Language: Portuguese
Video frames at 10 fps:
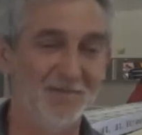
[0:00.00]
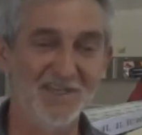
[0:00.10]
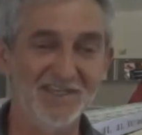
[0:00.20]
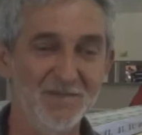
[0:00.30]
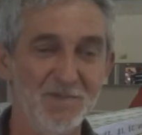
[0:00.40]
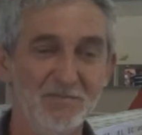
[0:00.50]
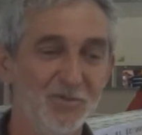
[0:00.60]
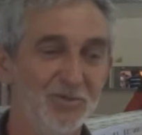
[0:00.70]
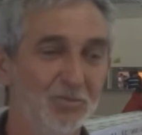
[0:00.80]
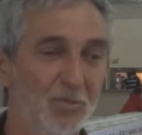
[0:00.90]
A minha equipe é
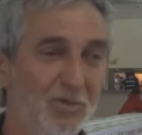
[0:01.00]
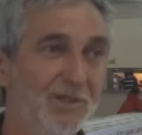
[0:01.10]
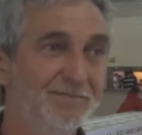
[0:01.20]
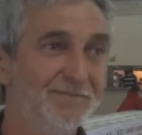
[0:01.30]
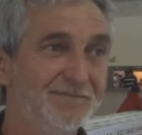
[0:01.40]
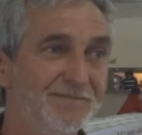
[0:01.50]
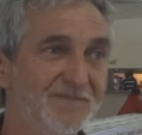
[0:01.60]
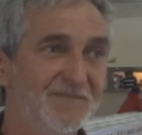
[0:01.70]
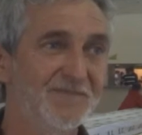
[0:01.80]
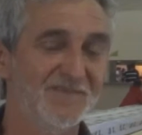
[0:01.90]
muito boa,
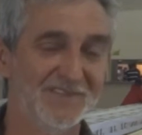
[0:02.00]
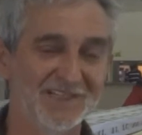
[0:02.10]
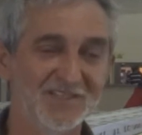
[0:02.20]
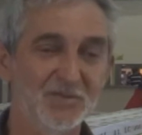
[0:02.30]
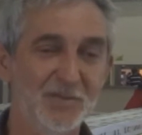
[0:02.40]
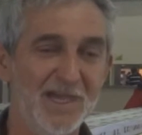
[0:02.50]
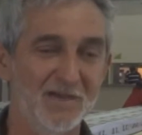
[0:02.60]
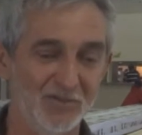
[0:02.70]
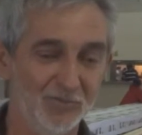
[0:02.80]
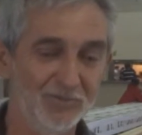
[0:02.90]
a gente
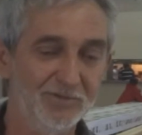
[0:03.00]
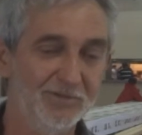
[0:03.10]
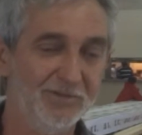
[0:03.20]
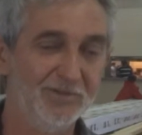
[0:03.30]
pega junto.